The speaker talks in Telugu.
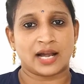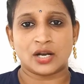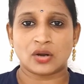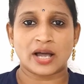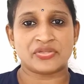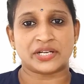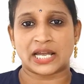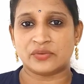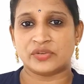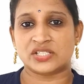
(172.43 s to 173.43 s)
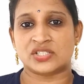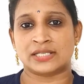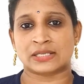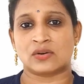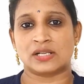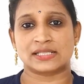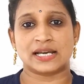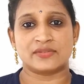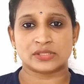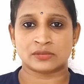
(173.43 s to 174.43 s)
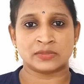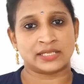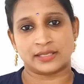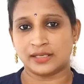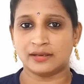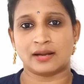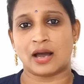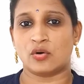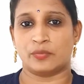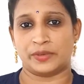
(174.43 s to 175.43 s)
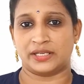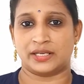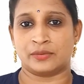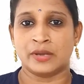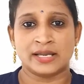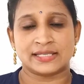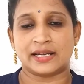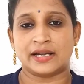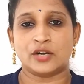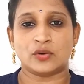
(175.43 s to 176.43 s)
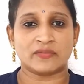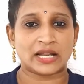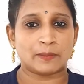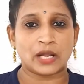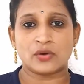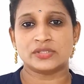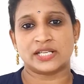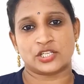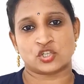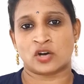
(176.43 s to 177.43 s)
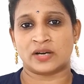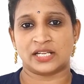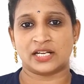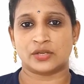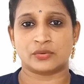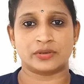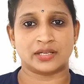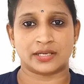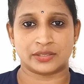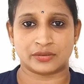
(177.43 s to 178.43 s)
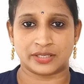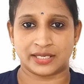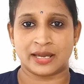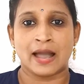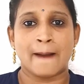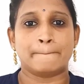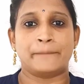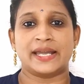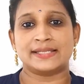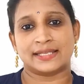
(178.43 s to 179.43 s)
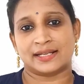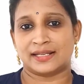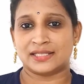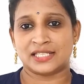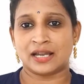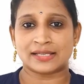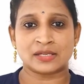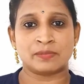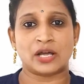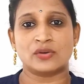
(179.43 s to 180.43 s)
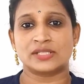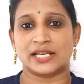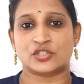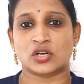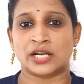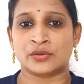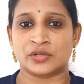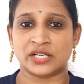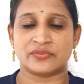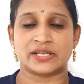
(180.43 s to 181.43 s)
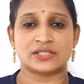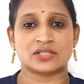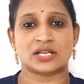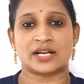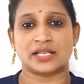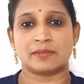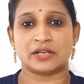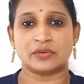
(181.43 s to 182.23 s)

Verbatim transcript: దాంట్లో అంత టైం వేస్ట్ చేసుకోవాల్సిన అవసరం లేదని నా ఒపీనియన్ సరేనండి ఒకవేళ బ్లౌజ్ నేర్చుకోవాలి అని అనుకుంటున్నారనుకోండి బేసిక్ నుంచి అసలు బ్లౌజ్ నేర్చుకోవాలనుకుంటే ఫస్ట్ స్టార్టింగ్